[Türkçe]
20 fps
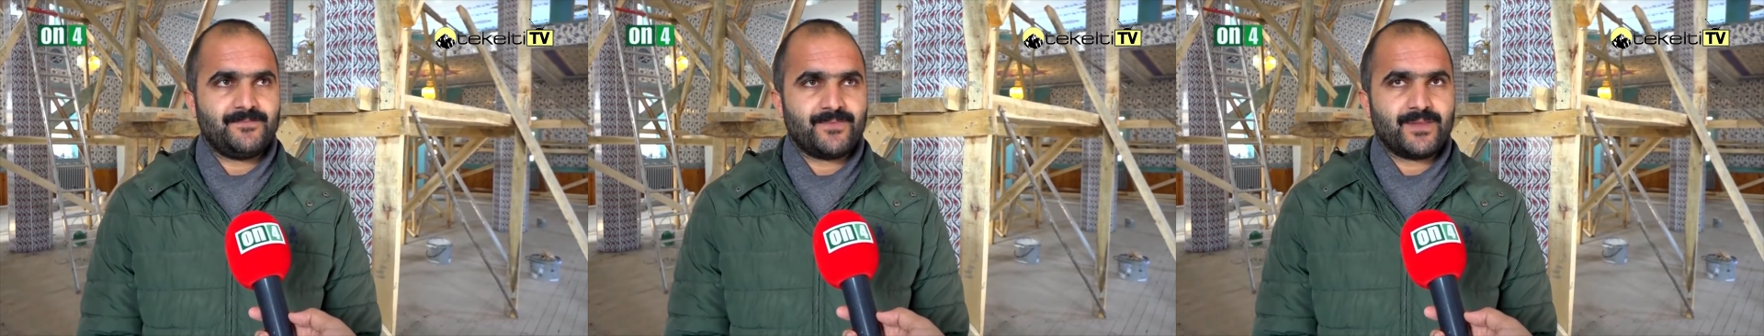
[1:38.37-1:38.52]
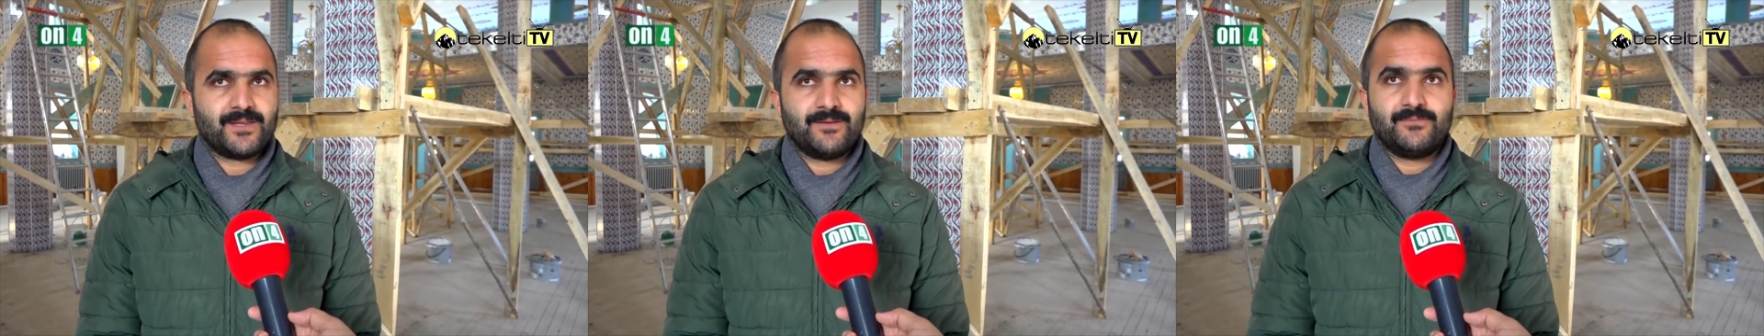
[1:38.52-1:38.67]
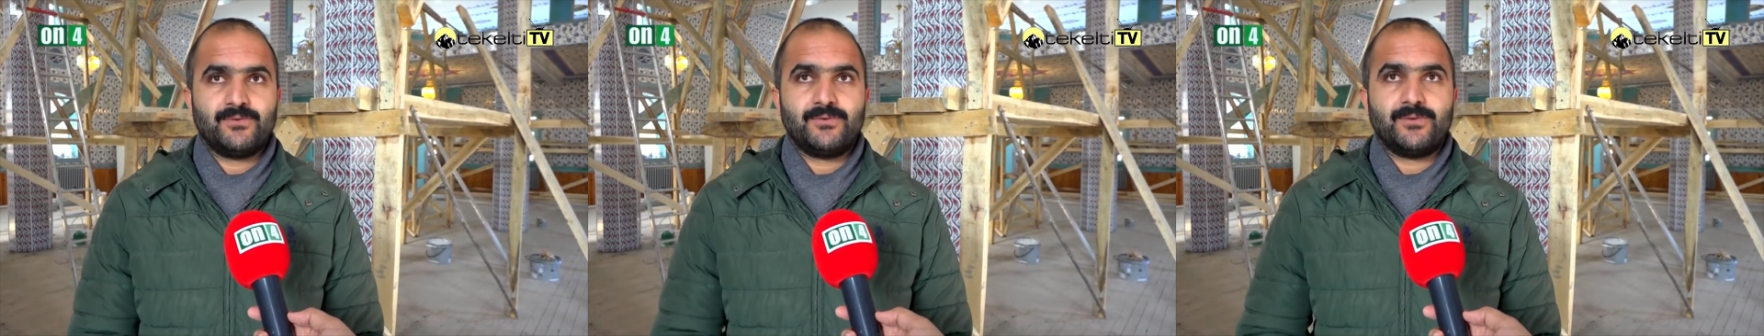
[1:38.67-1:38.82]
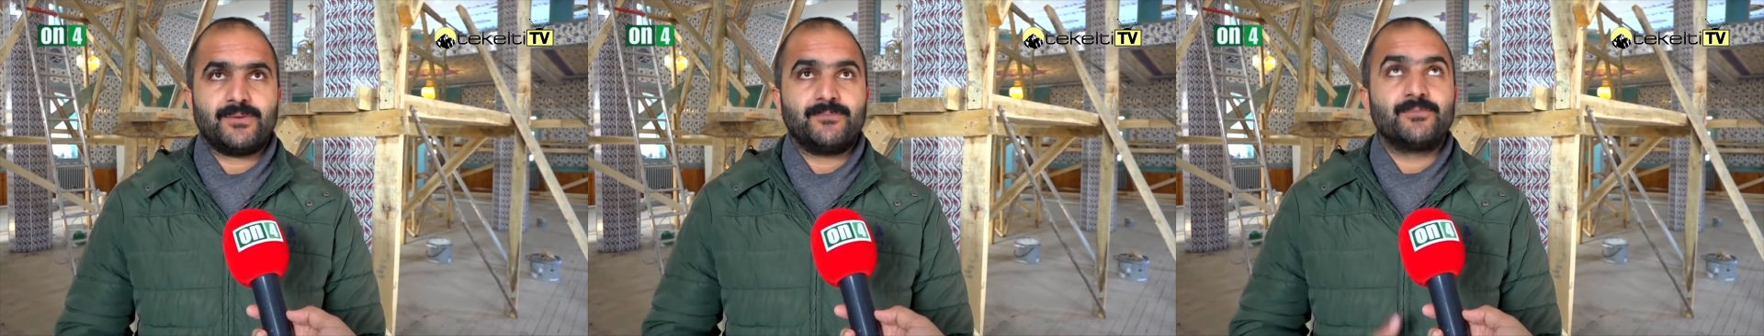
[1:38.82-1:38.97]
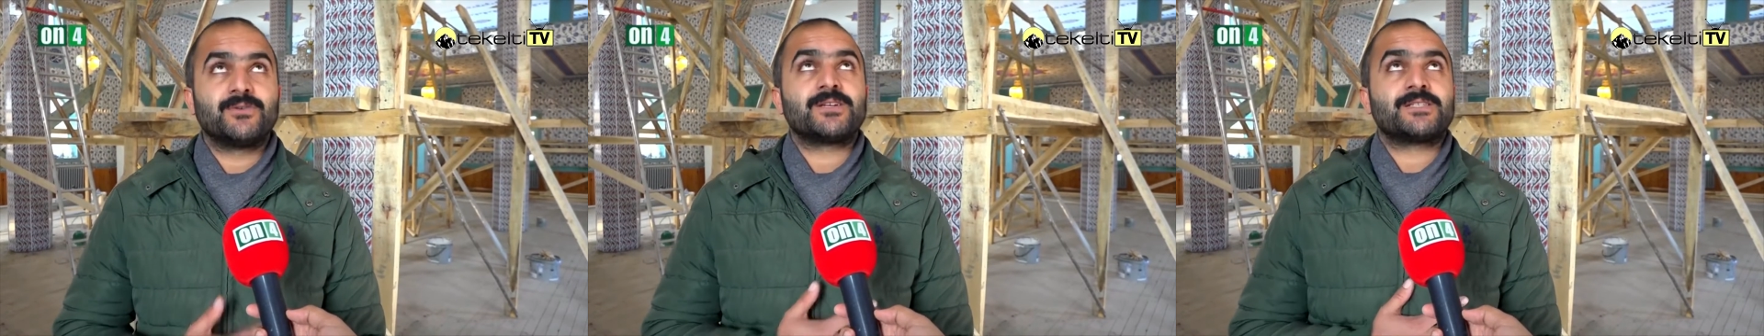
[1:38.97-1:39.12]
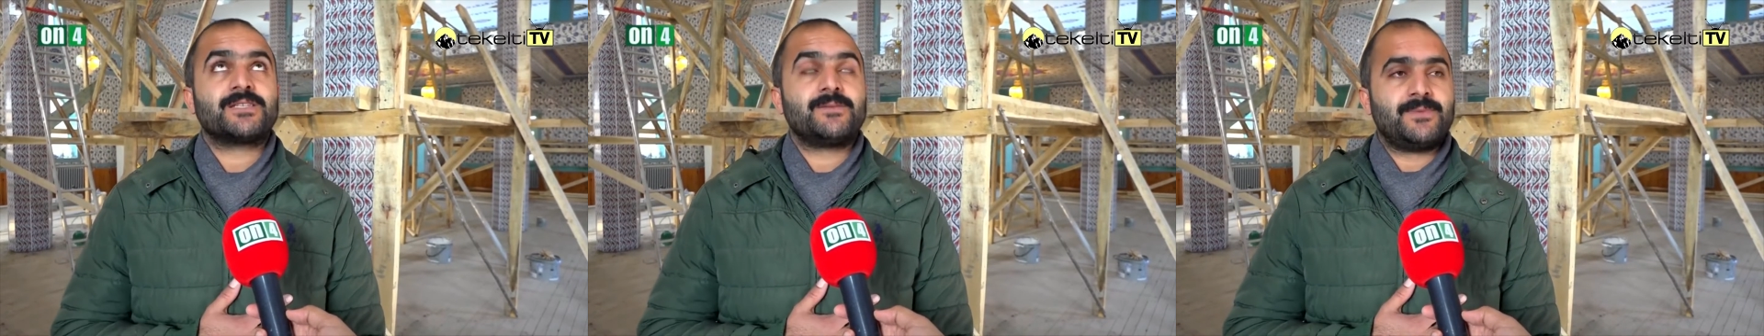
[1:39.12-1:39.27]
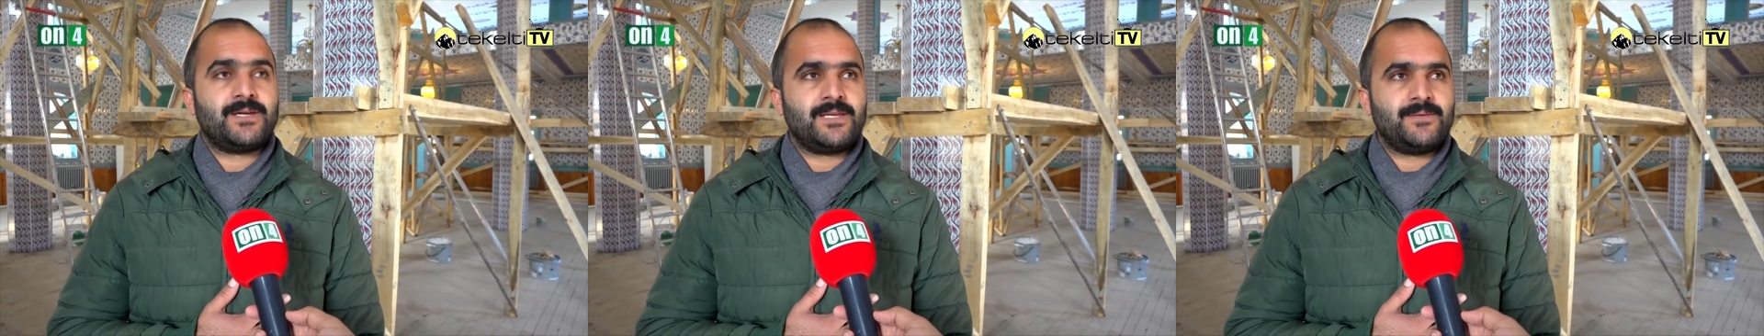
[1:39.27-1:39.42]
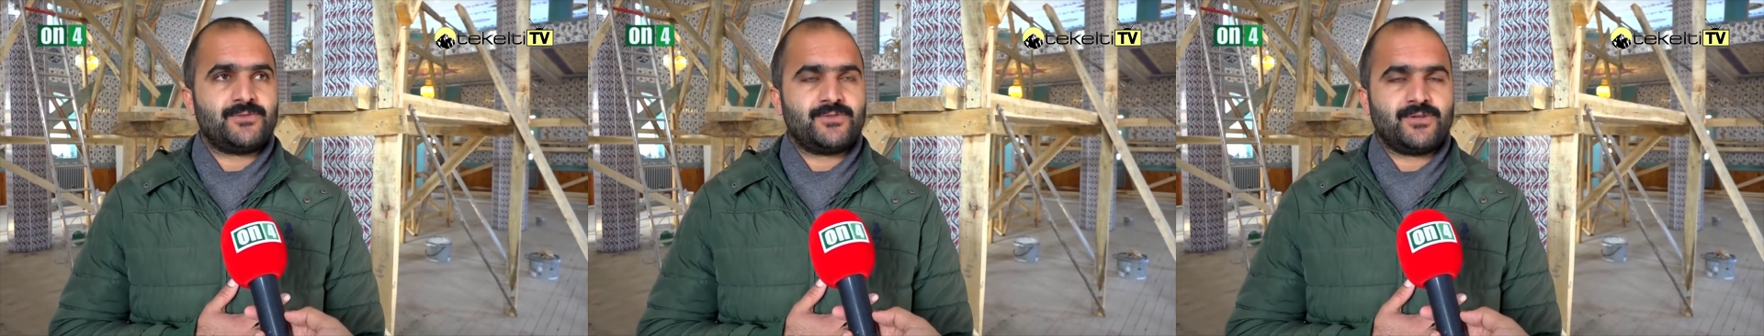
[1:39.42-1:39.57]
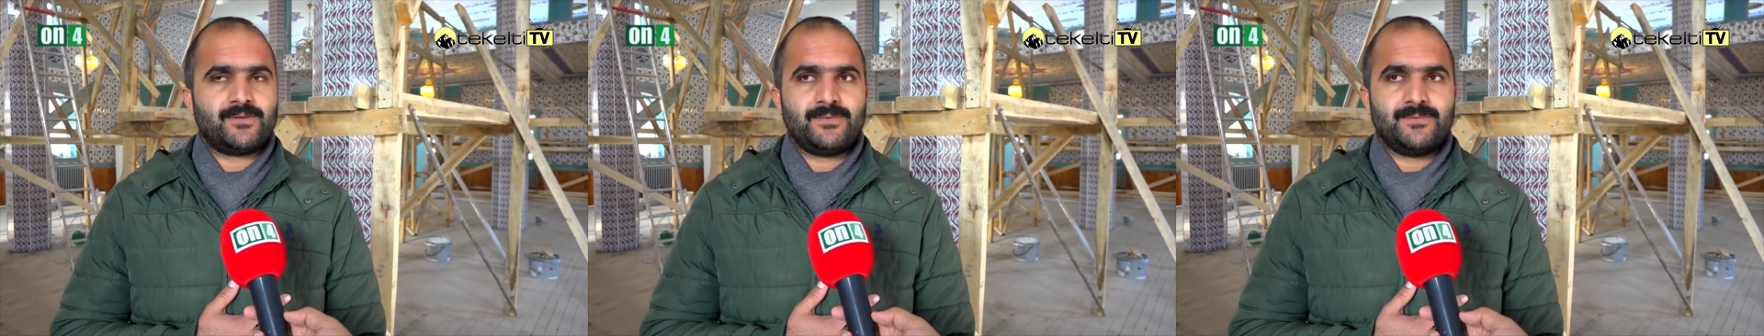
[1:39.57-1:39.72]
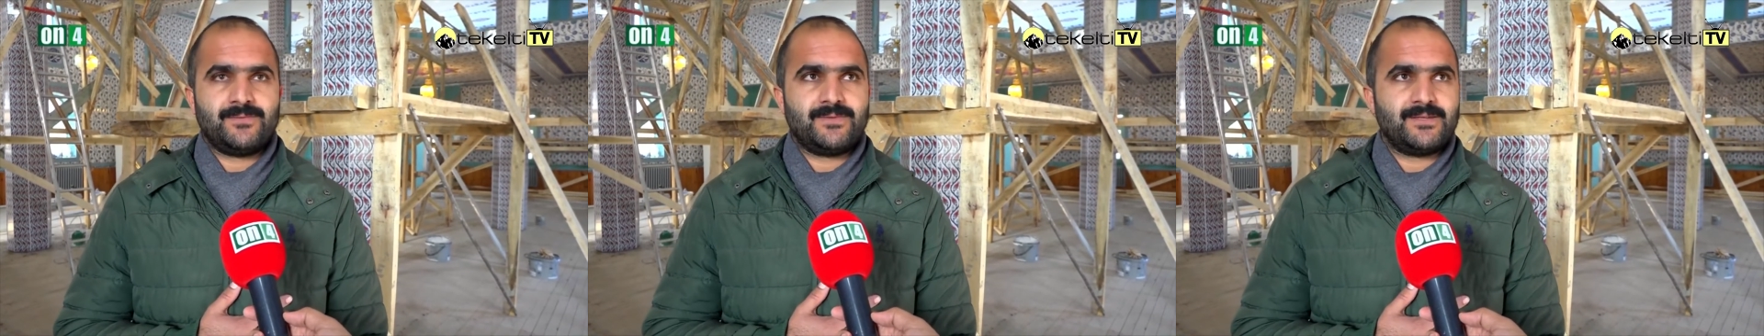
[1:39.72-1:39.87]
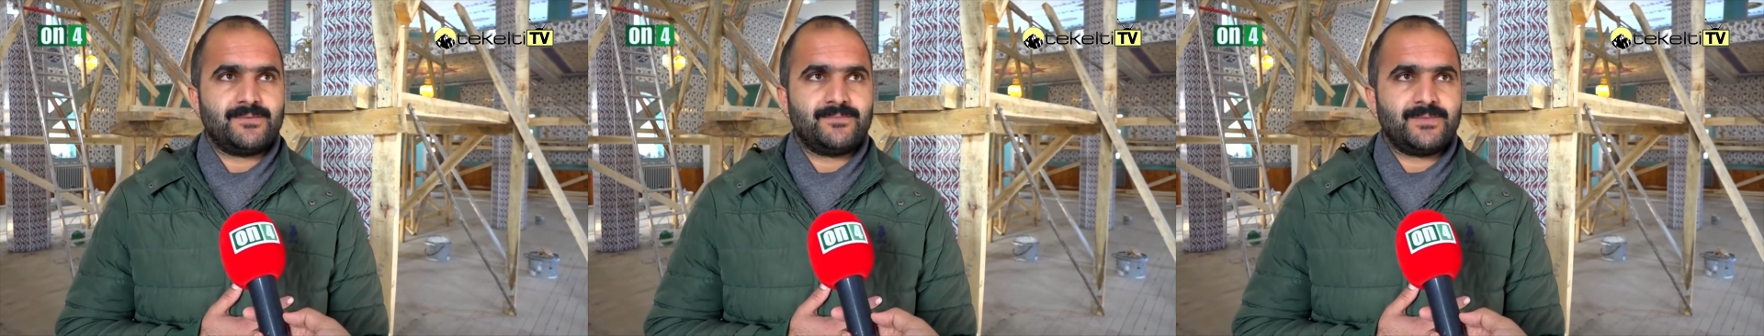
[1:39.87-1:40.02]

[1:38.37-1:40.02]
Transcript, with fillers: Burası benim camimdir.